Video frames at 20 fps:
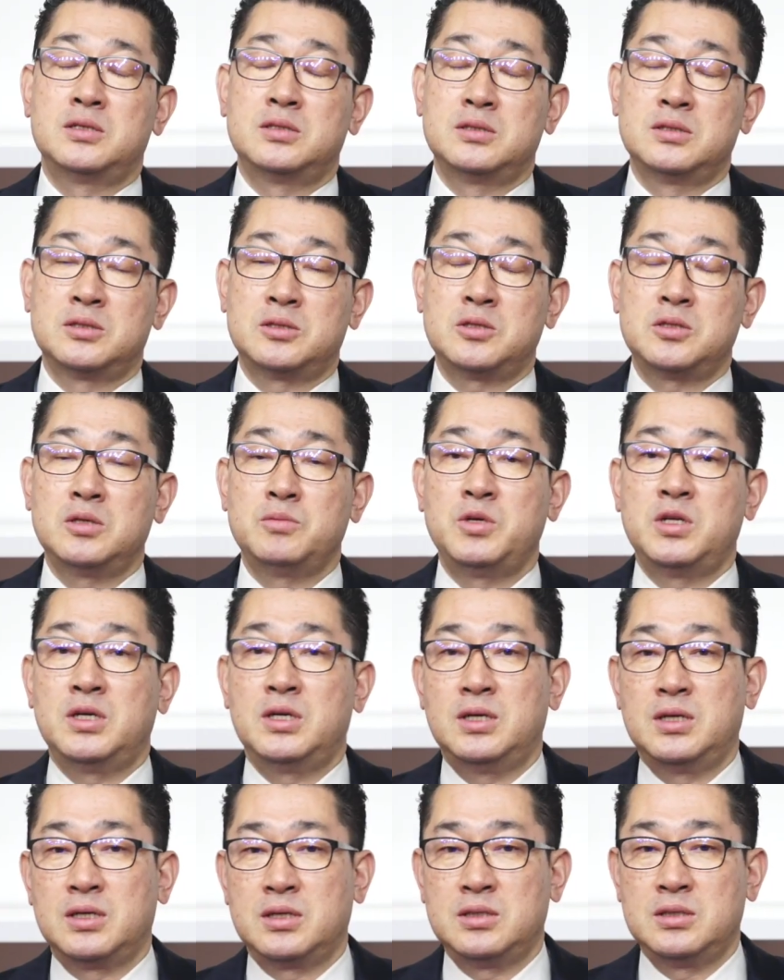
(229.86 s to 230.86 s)

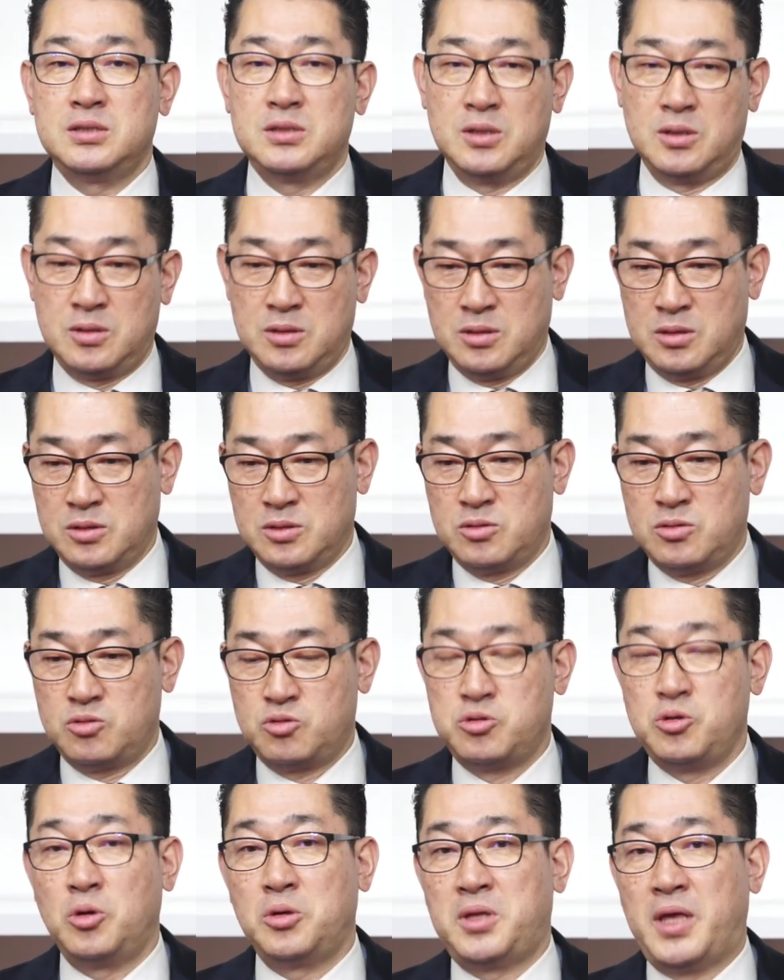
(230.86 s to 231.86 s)
서점이나 그 여러
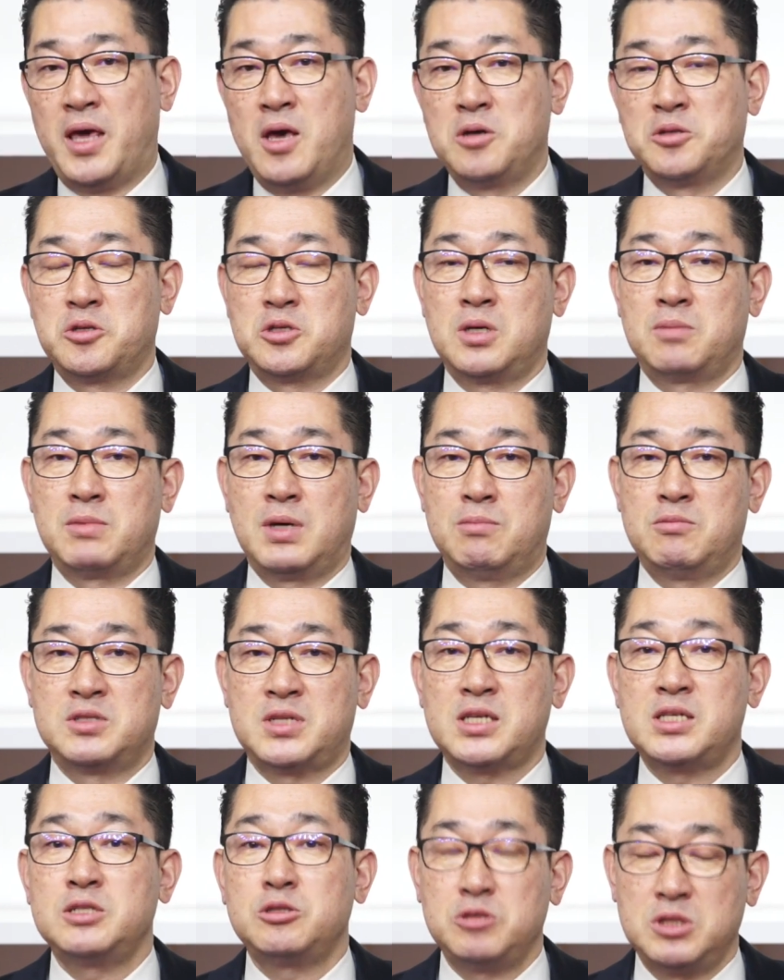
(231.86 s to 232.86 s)
주요 대형 서점 가면
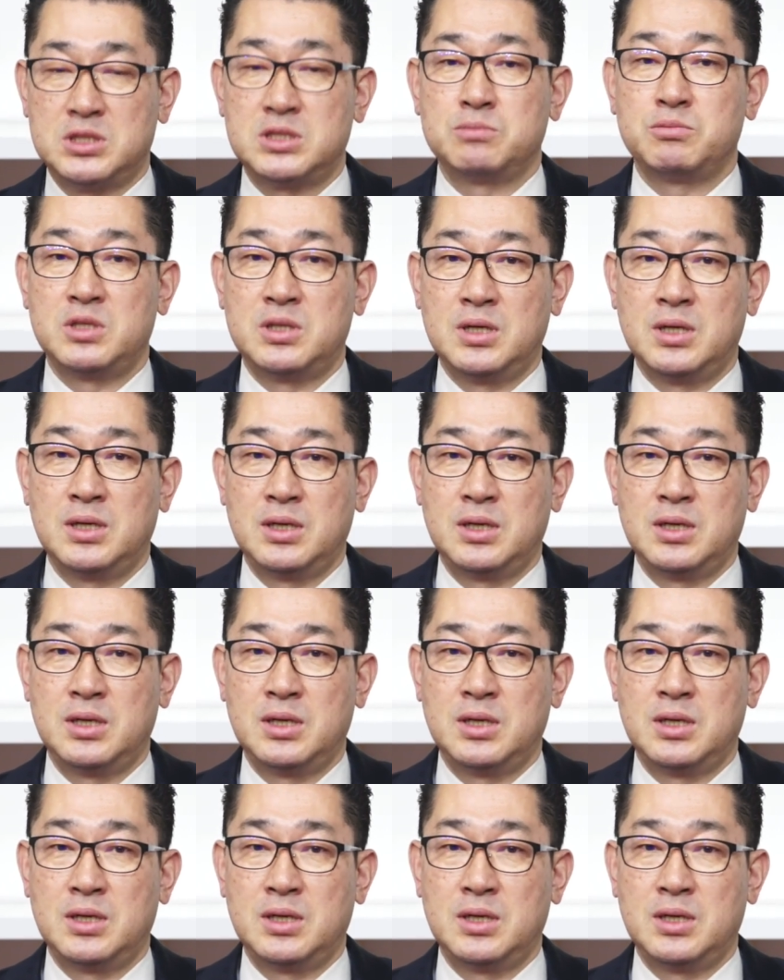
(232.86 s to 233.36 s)
사실 수 있습니다.